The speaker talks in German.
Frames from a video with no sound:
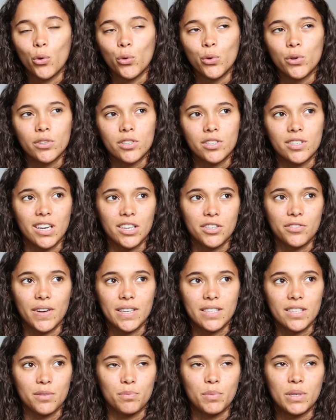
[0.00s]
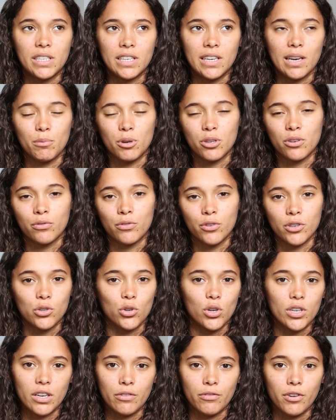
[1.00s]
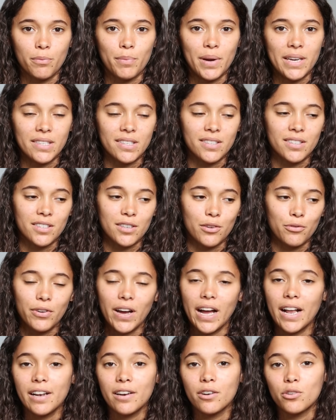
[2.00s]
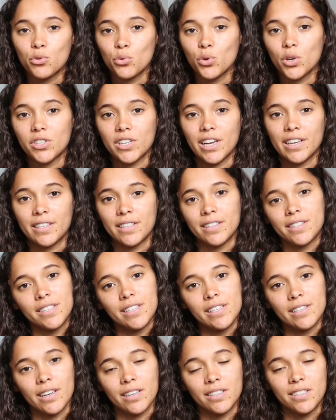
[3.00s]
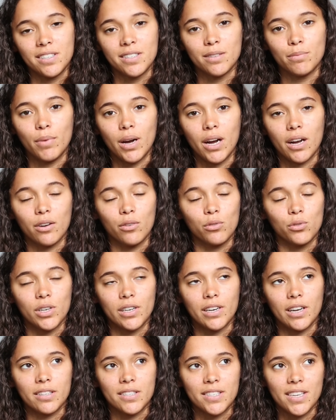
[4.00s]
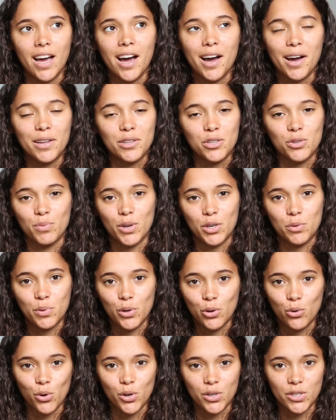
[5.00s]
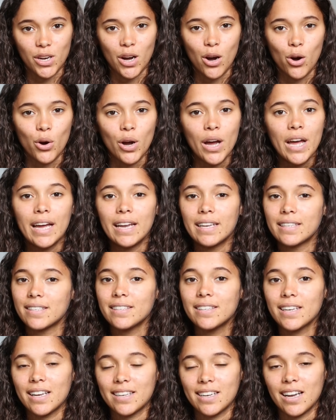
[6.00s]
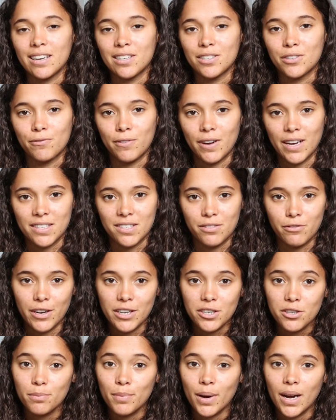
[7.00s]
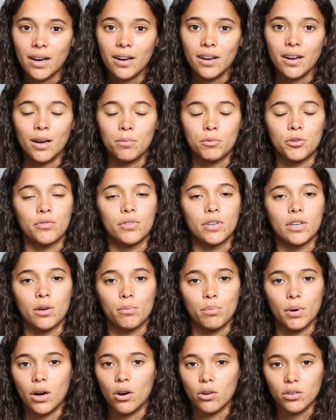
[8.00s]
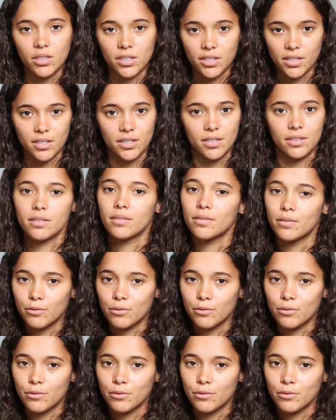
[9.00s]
und da ich weiß, dass mir die Klamotten von dort einfach meistens gefallen, suche ich halt gezielt nach diesen Marken oder nach Zara zum Beispiel gucke ich auch. Sind halt alles Fast Fashion Marken, aber ich finde gebraucht ist es